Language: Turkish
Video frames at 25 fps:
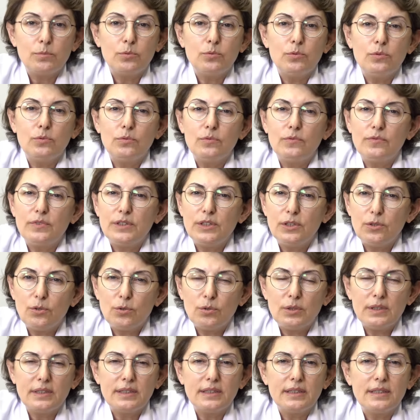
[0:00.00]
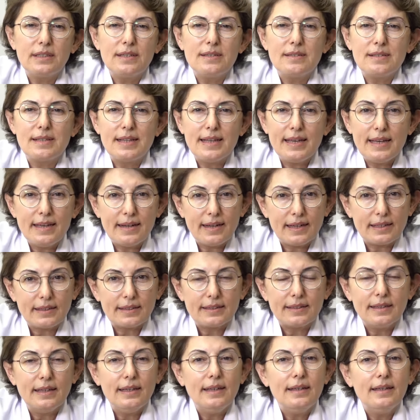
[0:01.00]
Bu videoları
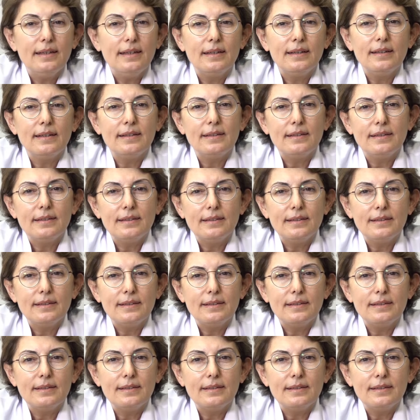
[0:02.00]
izleyerek e,